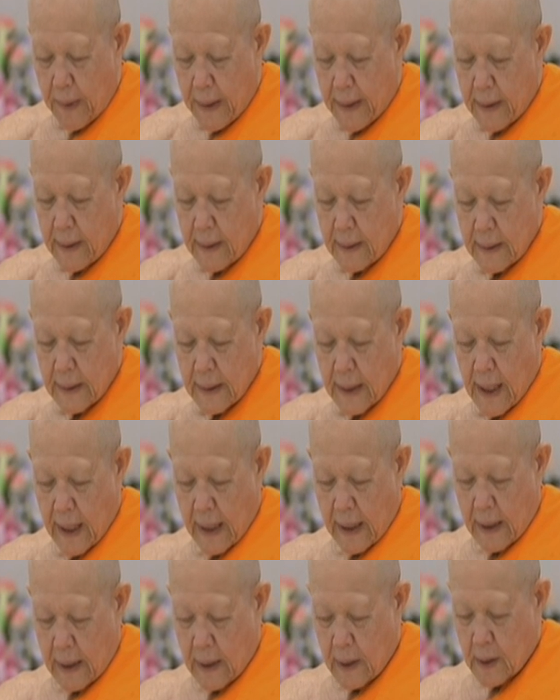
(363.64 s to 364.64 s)
มิตรเนื่อง
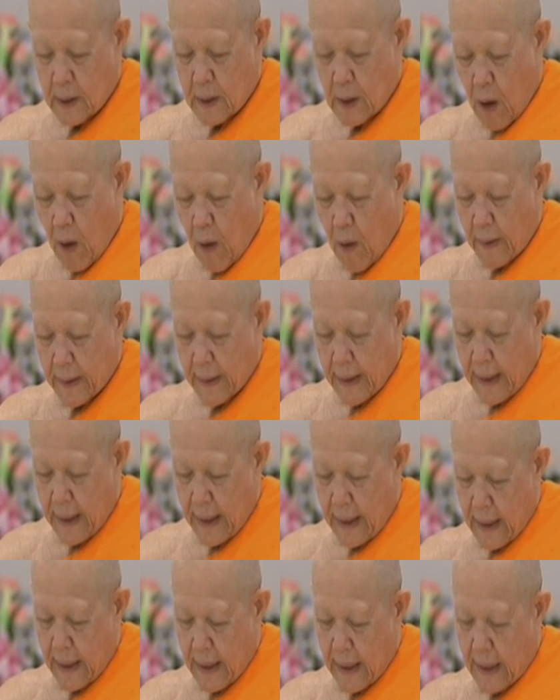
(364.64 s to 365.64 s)
ทอง
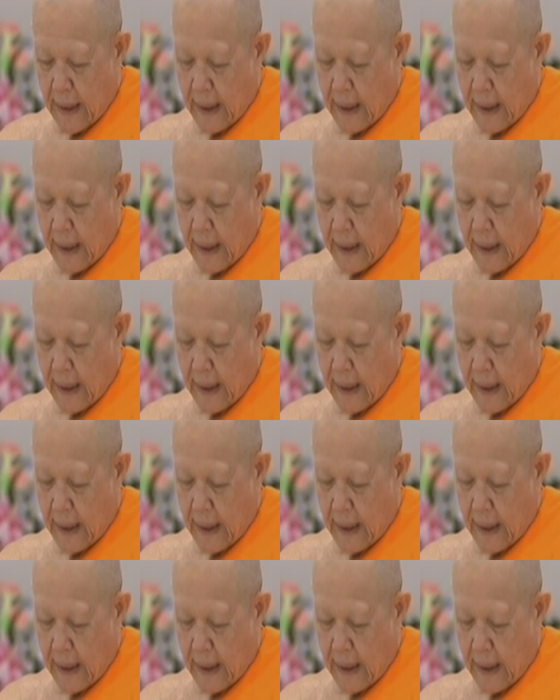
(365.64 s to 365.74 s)
ดี